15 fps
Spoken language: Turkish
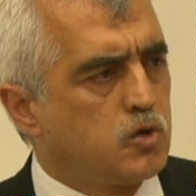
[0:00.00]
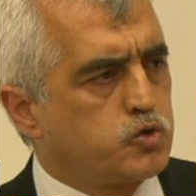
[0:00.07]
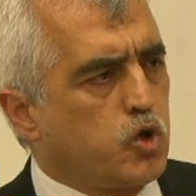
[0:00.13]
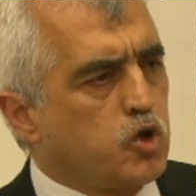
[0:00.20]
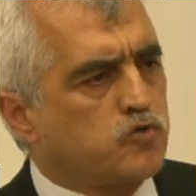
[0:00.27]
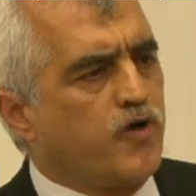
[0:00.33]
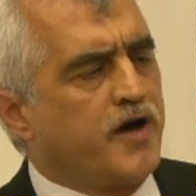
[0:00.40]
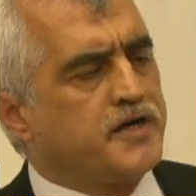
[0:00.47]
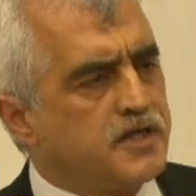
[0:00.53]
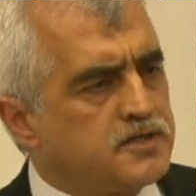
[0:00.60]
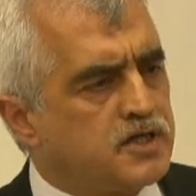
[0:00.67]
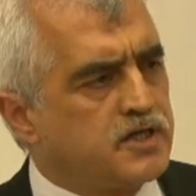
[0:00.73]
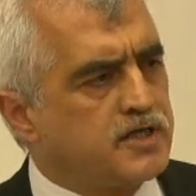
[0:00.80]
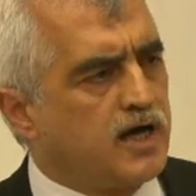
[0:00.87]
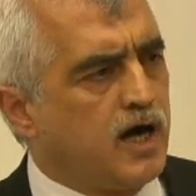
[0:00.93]
TÜGVA
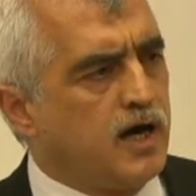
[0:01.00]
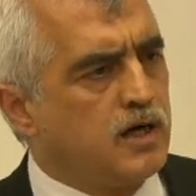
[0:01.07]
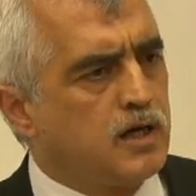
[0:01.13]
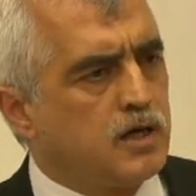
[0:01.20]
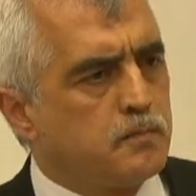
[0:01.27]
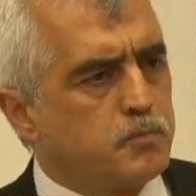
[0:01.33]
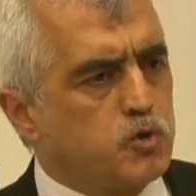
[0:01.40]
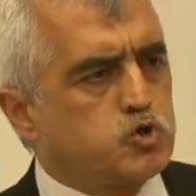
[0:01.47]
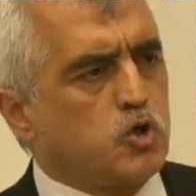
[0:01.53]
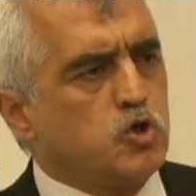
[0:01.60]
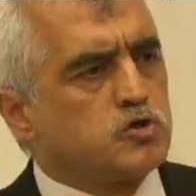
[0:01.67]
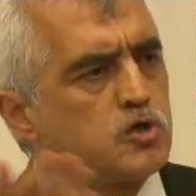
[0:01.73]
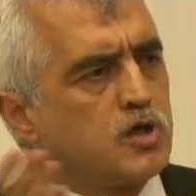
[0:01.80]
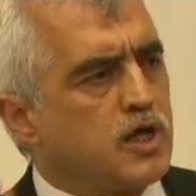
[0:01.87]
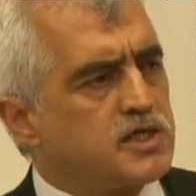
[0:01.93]
nedir ya?
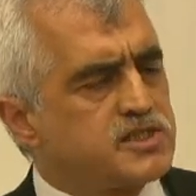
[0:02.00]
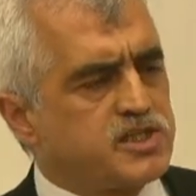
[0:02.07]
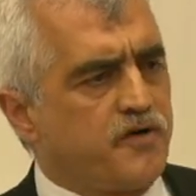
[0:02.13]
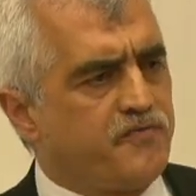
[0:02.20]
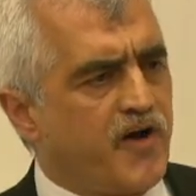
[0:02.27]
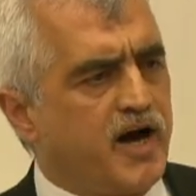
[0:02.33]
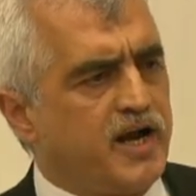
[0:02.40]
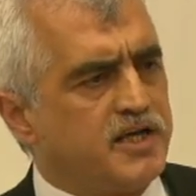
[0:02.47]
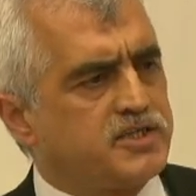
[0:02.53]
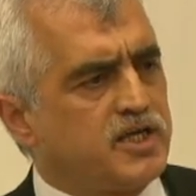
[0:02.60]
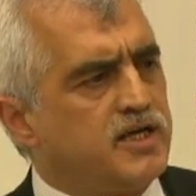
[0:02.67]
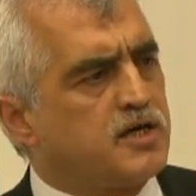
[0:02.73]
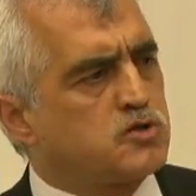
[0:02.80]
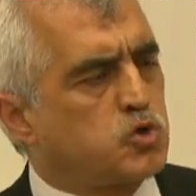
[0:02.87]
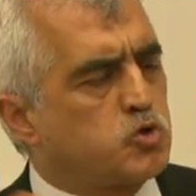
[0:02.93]
bütün
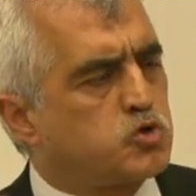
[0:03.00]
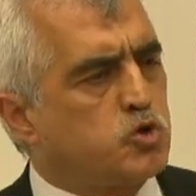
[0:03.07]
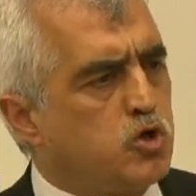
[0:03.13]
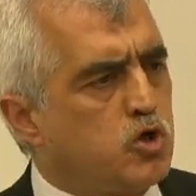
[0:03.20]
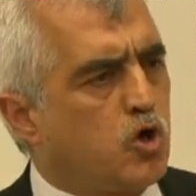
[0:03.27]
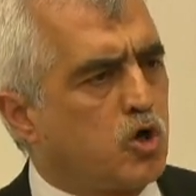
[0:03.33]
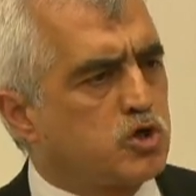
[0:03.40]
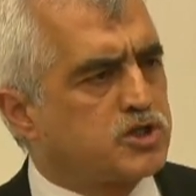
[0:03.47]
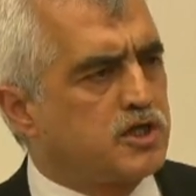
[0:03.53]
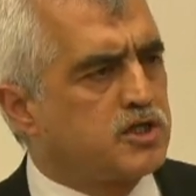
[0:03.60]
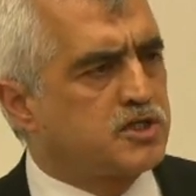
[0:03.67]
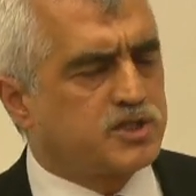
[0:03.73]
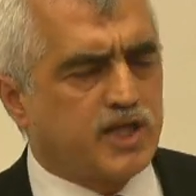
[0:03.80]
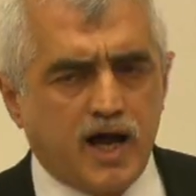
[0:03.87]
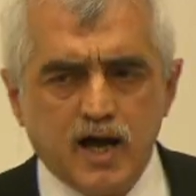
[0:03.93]
sefaletiyle dökülüyor
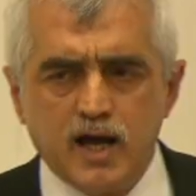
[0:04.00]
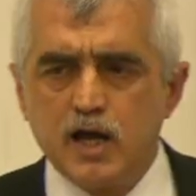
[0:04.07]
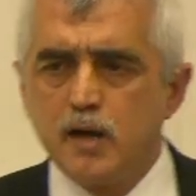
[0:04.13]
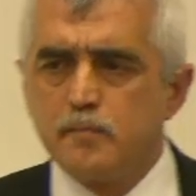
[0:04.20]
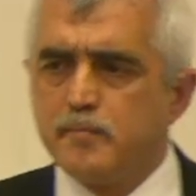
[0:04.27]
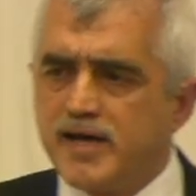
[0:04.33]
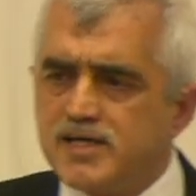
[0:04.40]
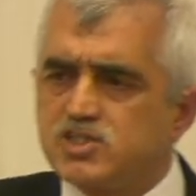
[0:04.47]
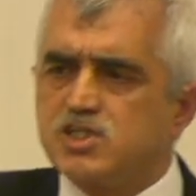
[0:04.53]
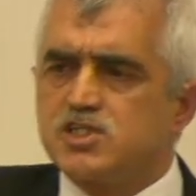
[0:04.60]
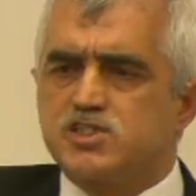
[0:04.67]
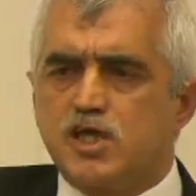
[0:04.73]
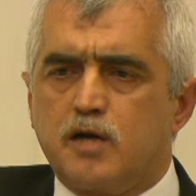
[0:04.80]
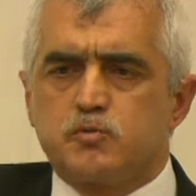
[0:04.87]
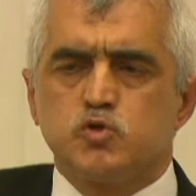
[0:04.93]
ortalıkta.
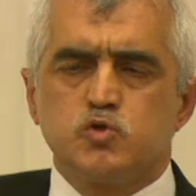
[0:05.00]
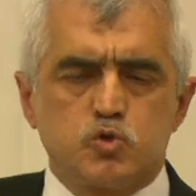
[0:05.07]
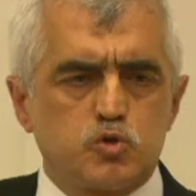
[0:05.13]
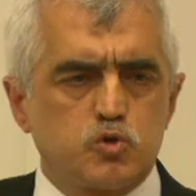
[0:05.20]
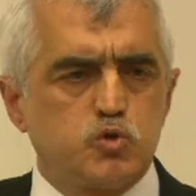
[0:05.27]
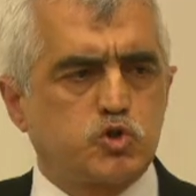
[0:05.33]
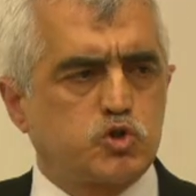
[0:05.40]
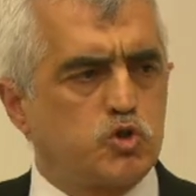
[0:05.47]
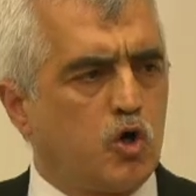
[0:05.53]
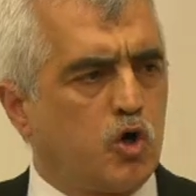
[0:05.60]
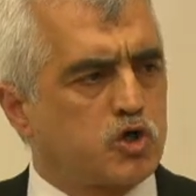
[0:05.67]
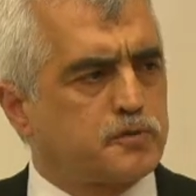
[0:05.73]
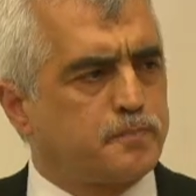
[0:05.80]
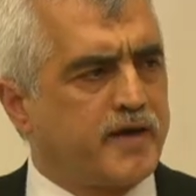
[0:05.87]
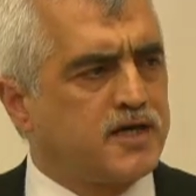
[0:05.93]
Mecliste bunun üstünü
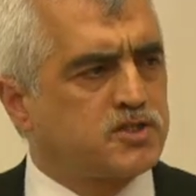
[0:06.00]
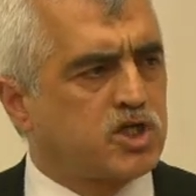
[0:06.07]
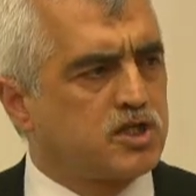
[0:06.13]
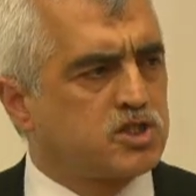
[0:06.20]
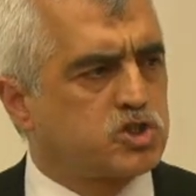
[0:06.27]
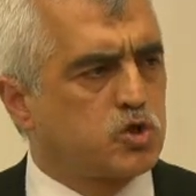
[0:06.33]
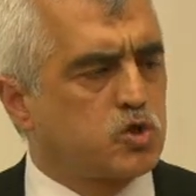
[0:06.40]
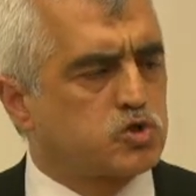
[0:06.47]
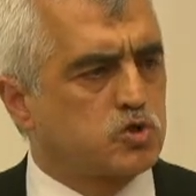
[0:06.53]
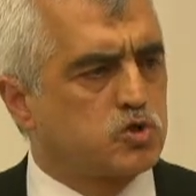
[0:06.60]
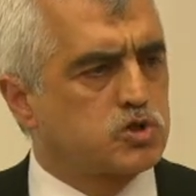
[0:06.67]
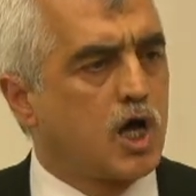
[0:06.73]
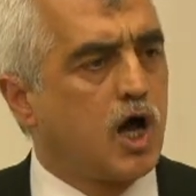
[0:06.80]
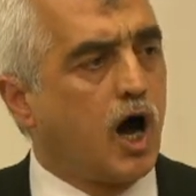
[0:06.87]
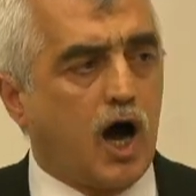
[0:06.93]
örtmeye
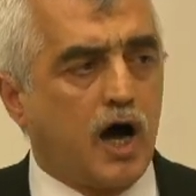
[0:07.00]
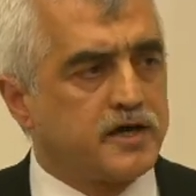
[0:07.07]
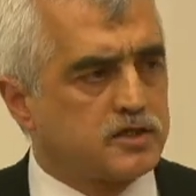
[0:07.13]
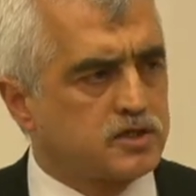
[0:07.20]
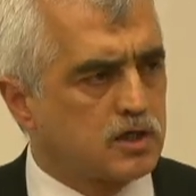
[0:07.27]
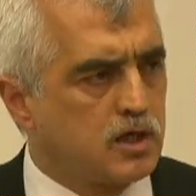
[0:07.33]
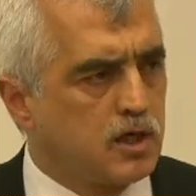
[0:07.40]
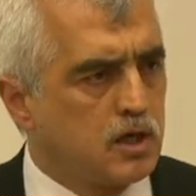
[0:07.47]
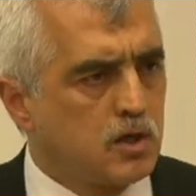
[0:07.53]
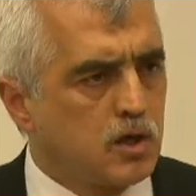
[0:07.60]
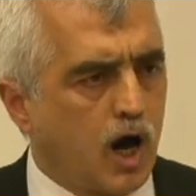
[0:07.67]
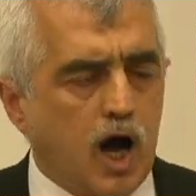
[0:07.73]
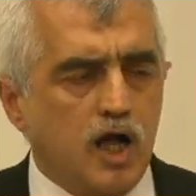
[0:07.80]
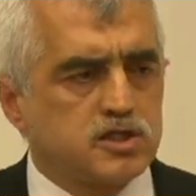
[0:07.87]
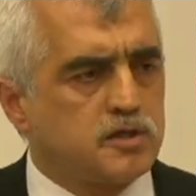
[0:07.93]
çalışıyorsunuz. Hayır.
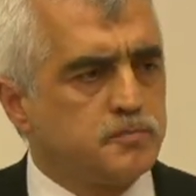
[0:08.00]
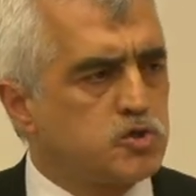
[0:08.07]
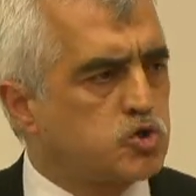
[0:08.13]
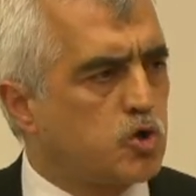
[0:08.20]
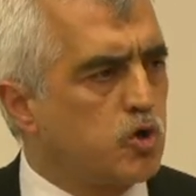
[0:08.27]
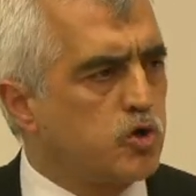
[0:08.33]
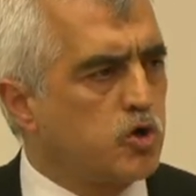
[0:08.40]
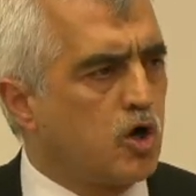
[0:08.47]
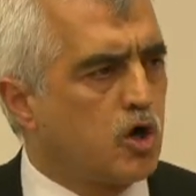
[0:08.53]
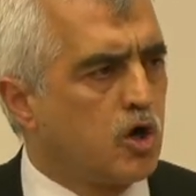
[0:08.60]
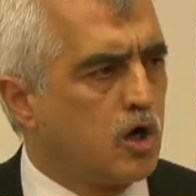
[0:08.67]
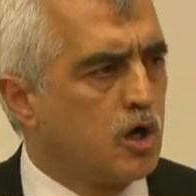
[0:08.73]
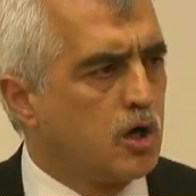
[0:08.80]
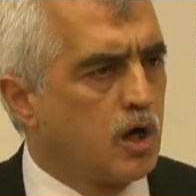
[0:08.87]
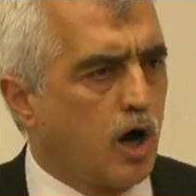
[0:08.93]
Halkımız görüyor.
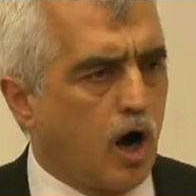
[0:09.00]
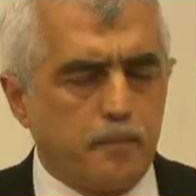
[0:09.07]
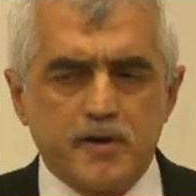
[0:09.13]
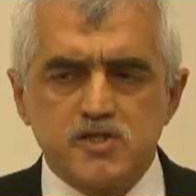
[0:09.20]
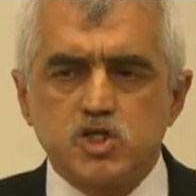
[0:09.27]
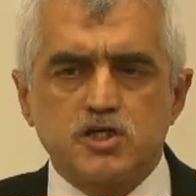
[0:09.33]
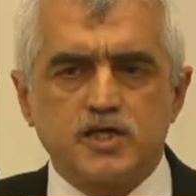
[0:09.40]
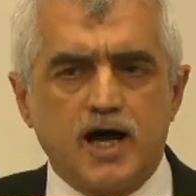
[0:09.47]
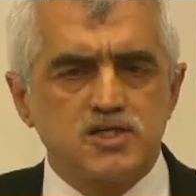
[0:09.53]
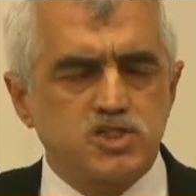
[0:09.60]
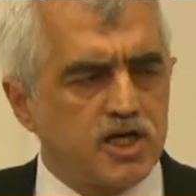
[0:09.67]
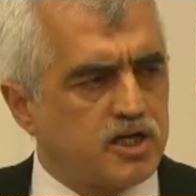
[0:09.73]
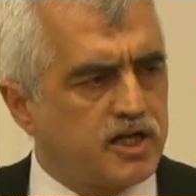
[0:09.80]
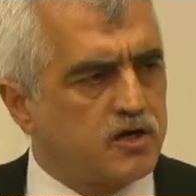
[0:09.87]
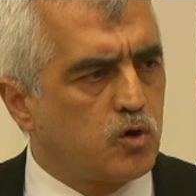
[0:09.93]
Apacık
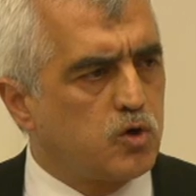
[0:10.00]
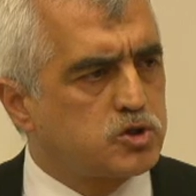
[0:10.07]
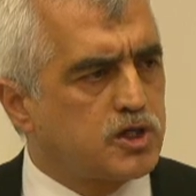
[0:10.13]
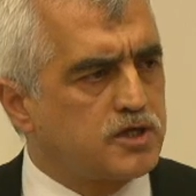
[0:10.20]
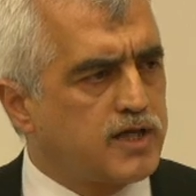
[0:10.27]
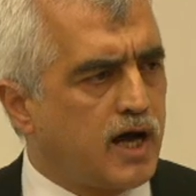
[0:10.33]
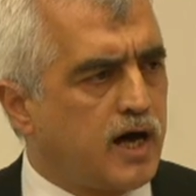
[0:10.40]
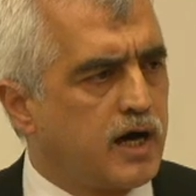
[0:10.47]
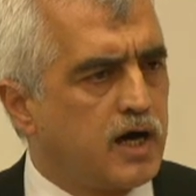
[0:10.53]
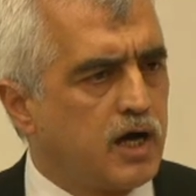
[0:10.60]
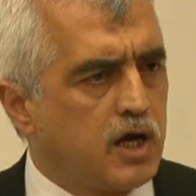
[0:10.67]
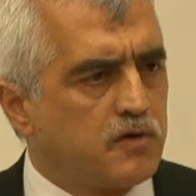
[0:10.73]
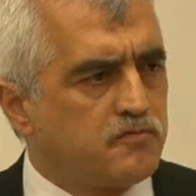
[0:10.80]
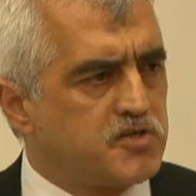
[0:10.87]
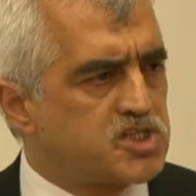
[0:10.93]
gerçekler ortada.
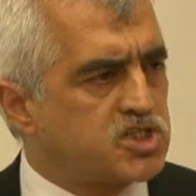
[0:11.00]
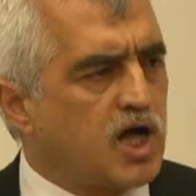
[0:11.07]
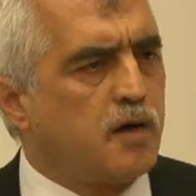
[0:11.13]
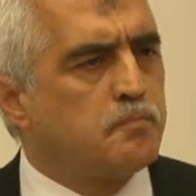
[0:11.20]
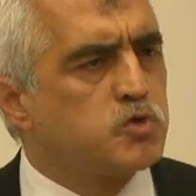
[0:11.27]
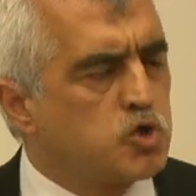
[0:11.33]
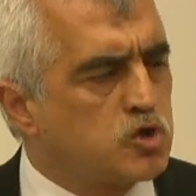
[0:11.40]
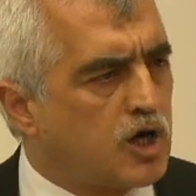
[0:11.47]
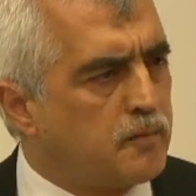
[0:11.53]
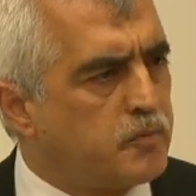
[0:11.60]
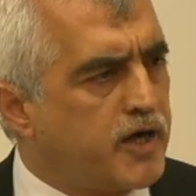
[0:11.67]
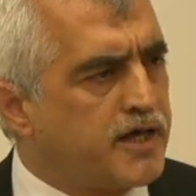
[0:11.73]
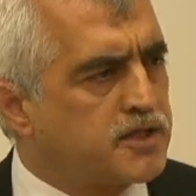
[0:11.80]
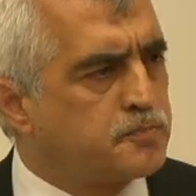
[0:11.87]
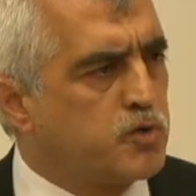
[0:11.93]
Vicdan bunu
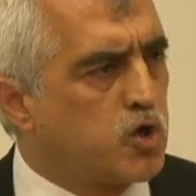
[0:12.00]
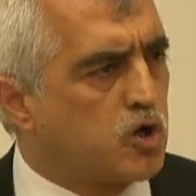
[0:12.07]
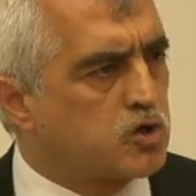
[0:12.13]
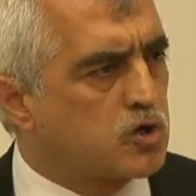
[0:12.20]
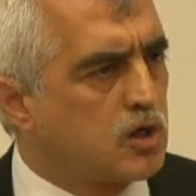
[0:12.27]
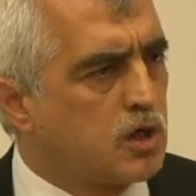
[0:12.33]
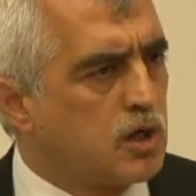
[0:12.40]
kabul etmiyor.